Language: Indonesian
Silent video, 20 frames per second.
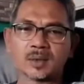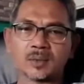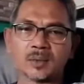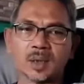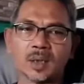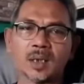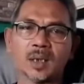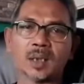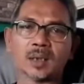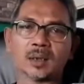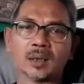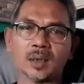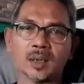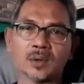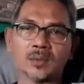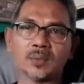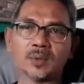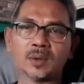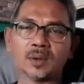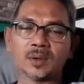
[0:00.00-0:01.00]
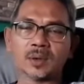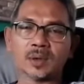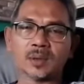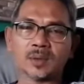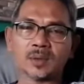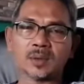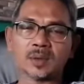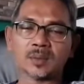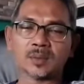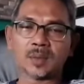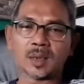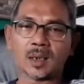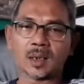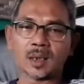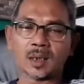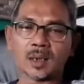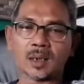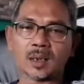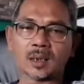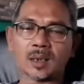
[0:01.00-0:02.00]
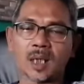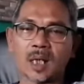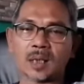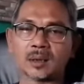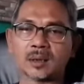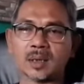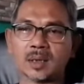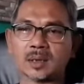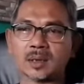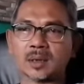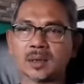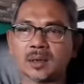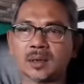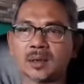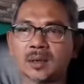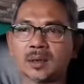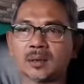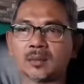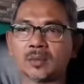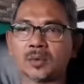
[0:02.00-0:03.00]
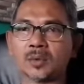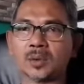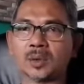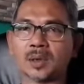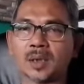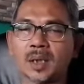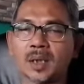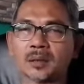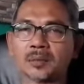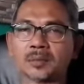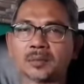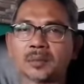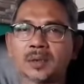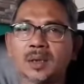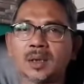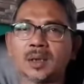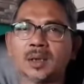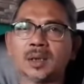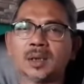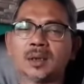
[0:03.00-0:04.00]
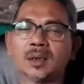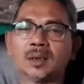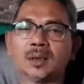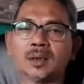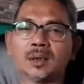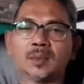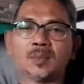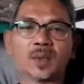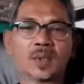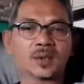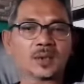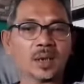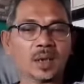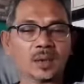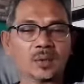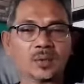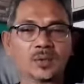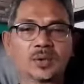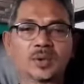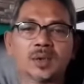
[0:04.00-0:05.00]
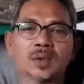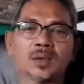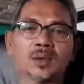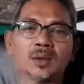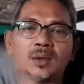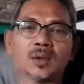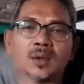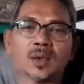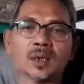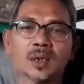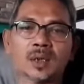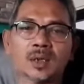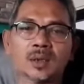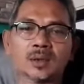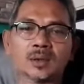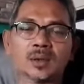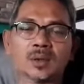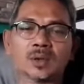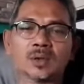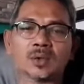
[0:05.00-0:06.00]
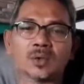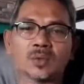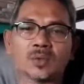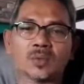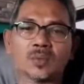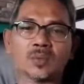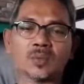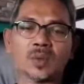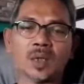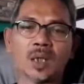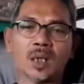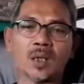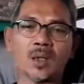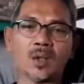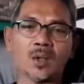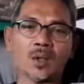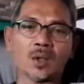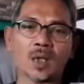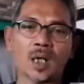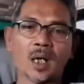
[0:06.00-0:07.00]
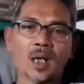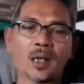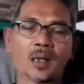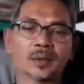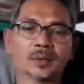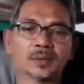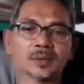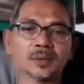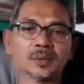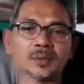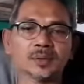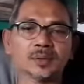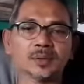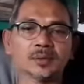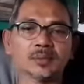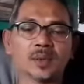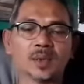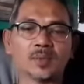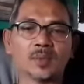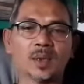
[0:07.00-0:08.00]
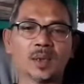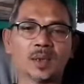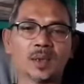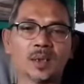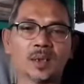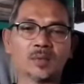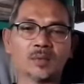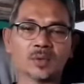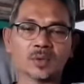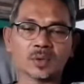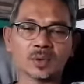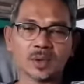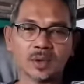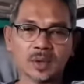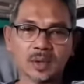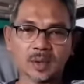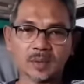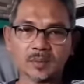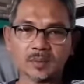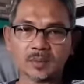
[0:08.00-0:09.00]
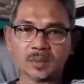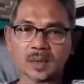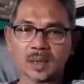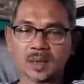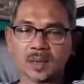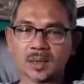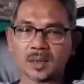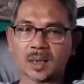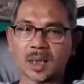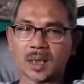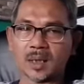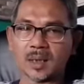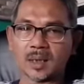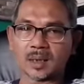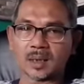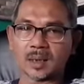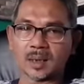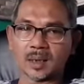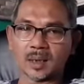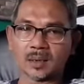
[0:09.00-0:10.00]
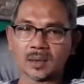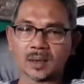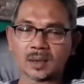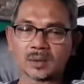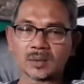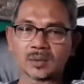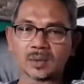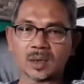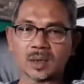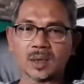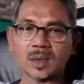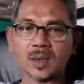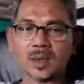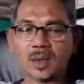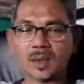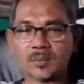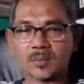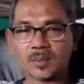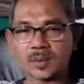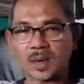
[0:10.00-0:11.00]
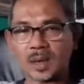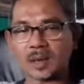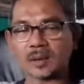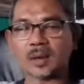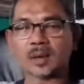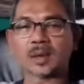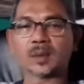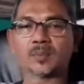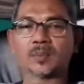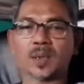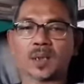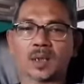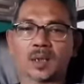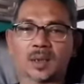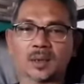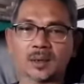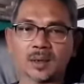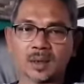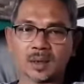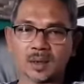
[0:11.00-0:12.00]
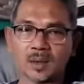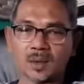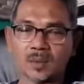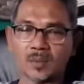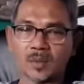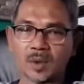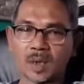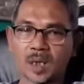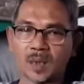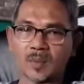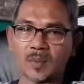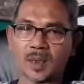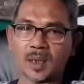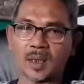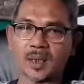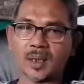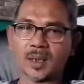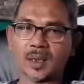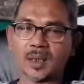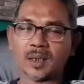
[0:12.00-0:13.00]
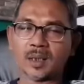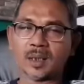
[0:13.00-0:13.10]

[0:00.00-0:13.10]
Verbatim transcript: kedua adalah video di mana Kades ini kemudian dipersekusi oleh sejumlah orang berpakaian muslim dari gaya-gayanya sudah bisa kita tebak lah dari kelompok apa